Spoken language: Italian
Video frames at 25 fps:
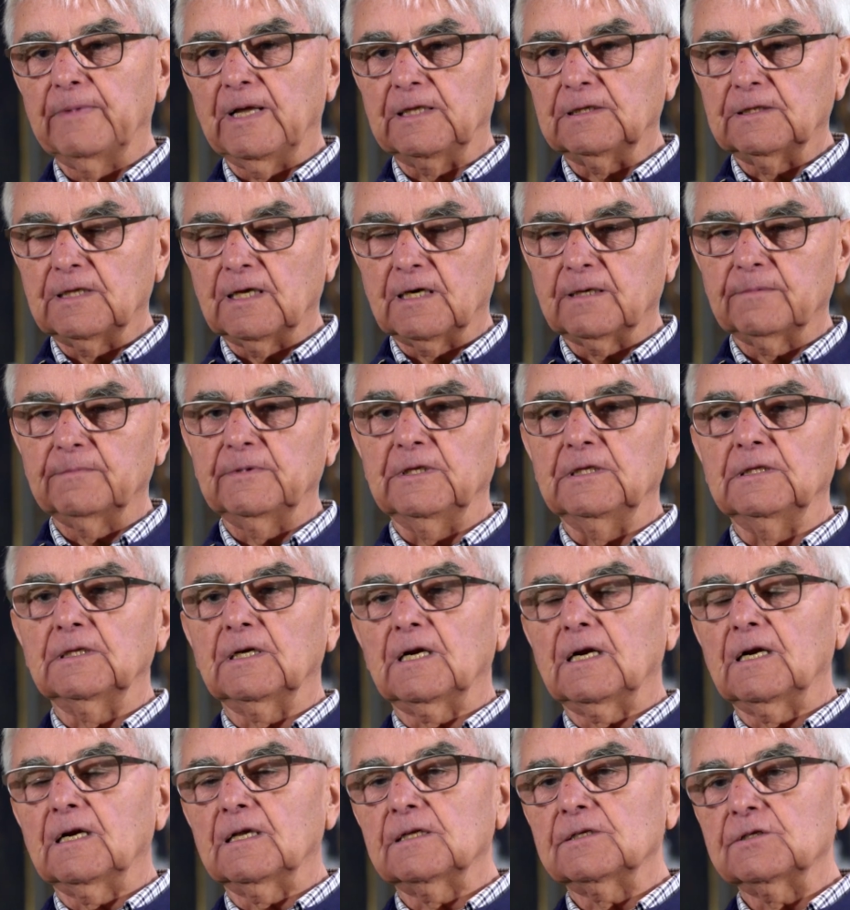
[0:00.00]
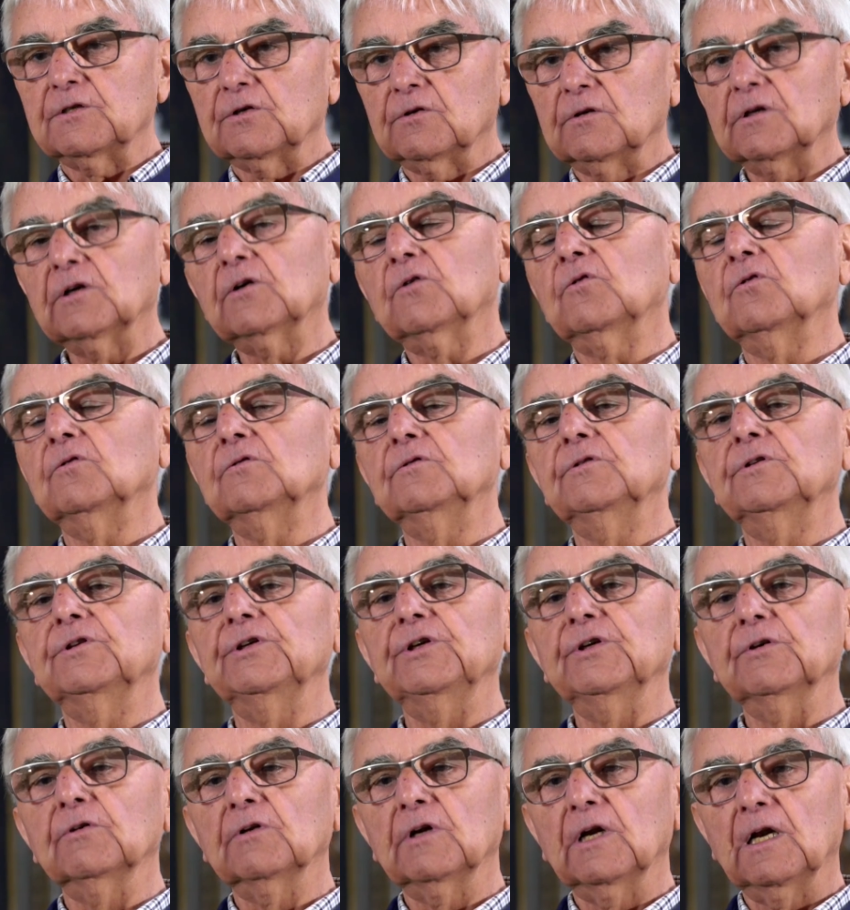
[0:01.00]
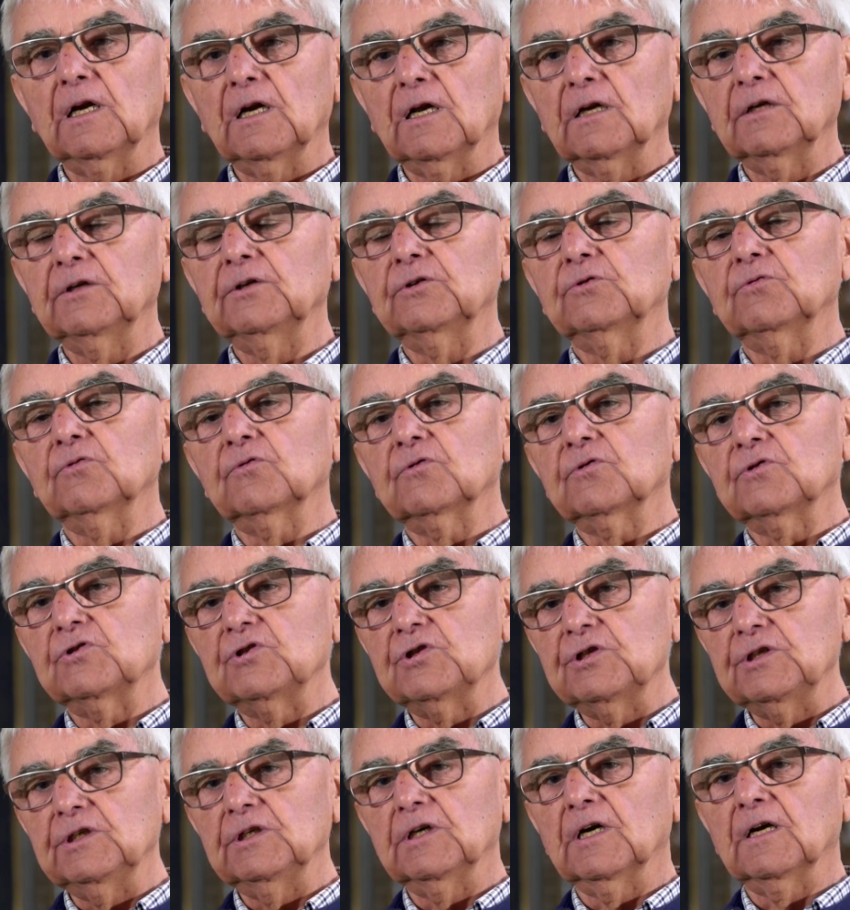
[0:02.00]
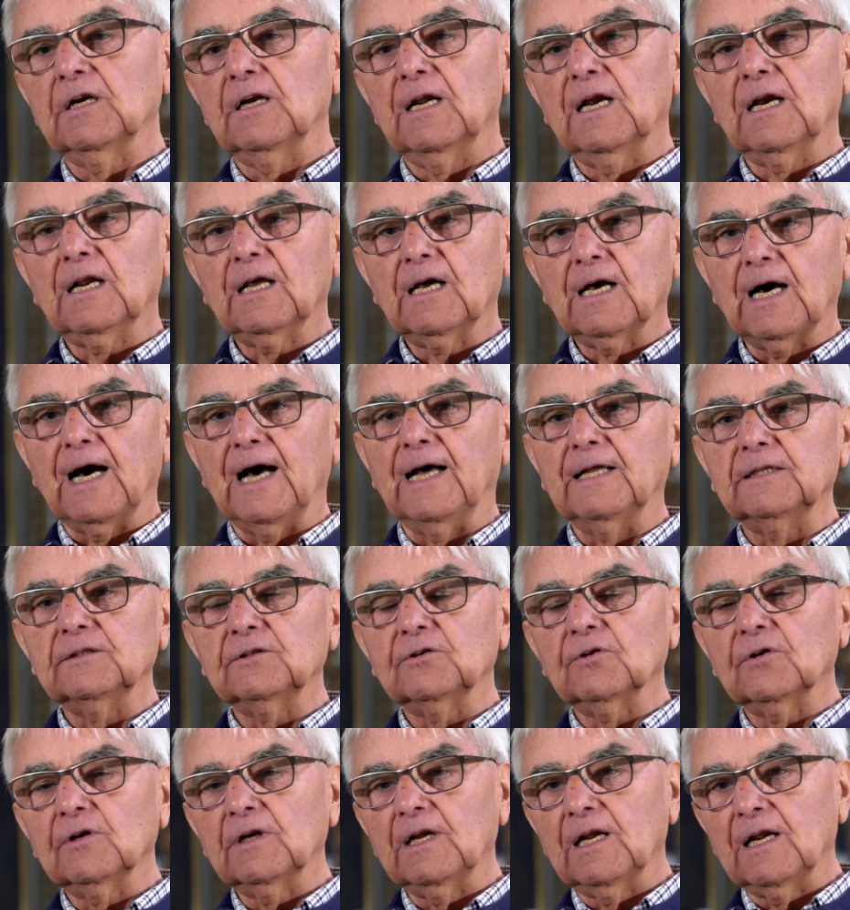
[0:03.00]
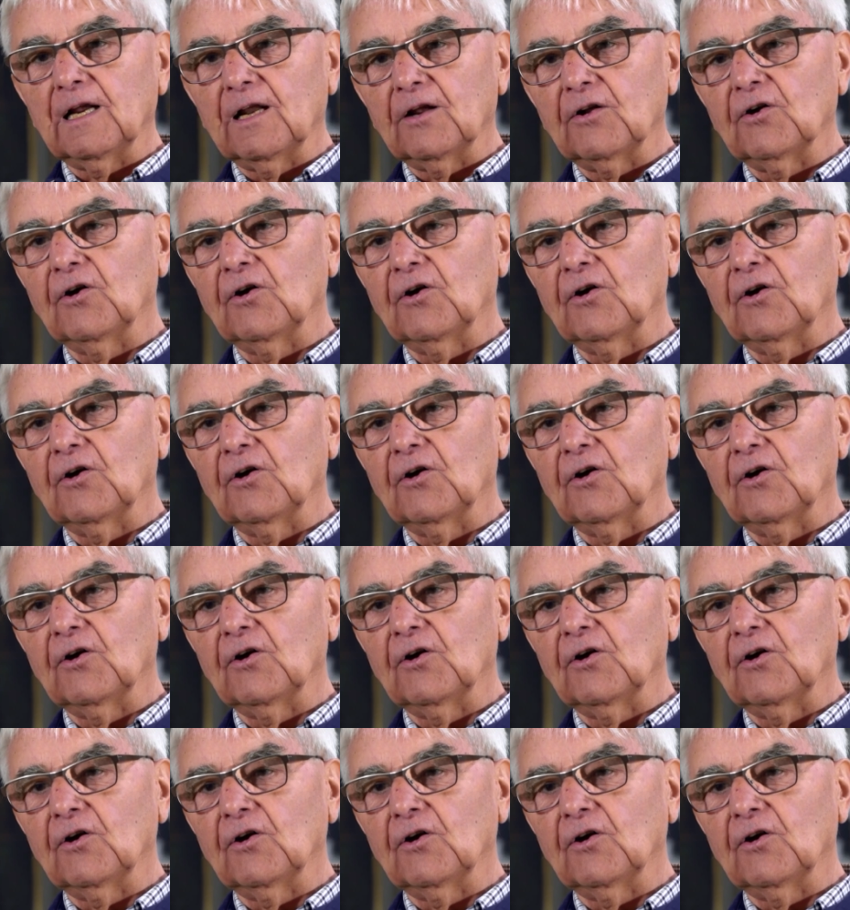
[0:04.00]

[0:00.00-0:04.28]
mettermi in relazione con Dio nella liturgia, nel canto, nella